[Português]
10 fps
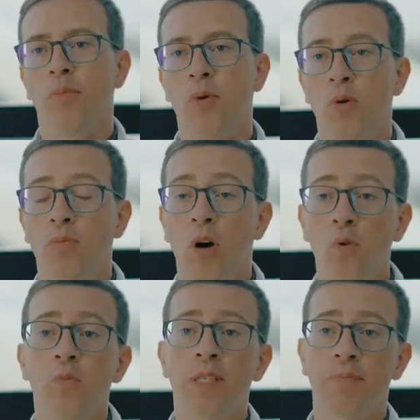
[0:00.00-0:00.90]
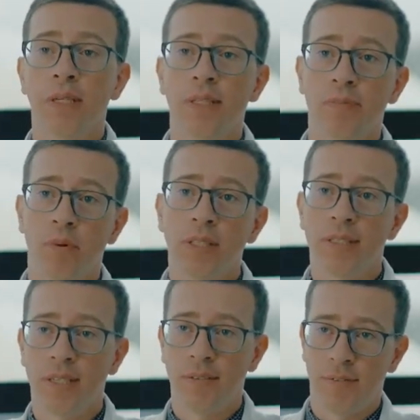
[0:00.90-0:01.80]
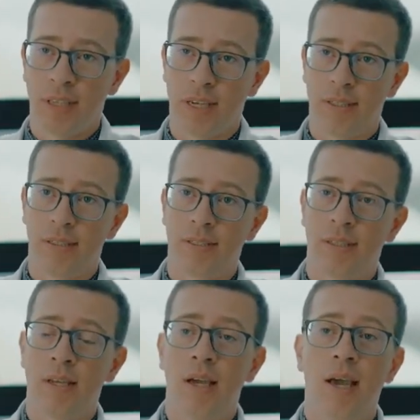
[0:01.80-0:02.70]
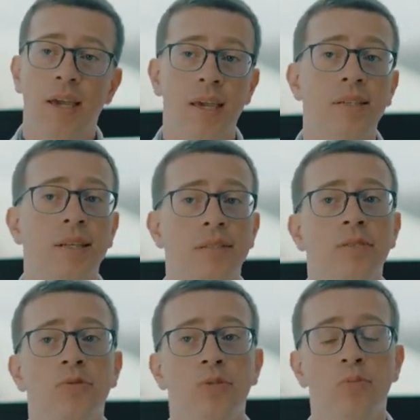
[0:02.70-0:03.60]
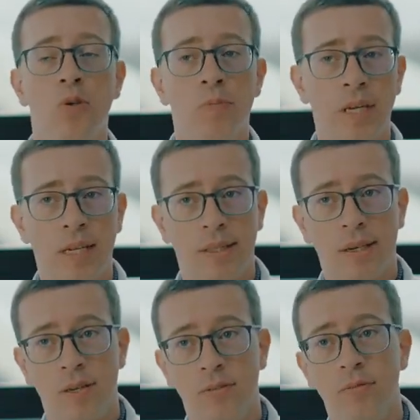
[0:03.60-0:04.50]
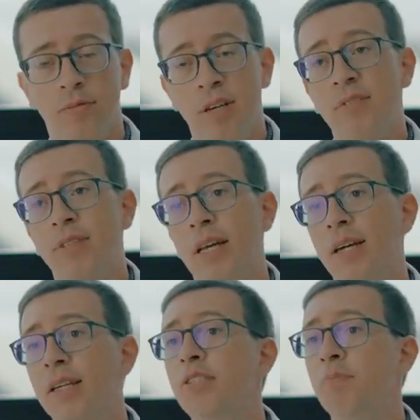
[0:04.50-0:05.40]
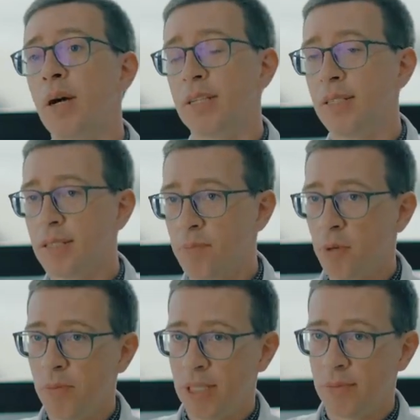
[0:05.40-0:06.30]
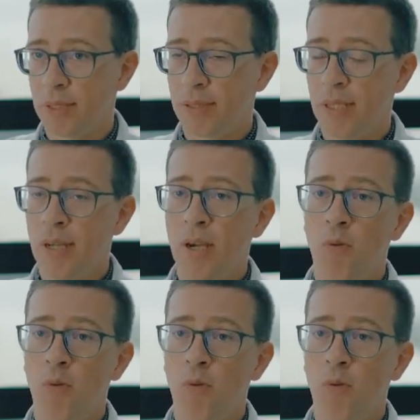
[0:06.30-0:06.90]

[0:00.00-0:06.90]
Bom, algumas perdas podem ser evitadas. A realização de um bom pré-natal vai evitar grande parte desses problemas.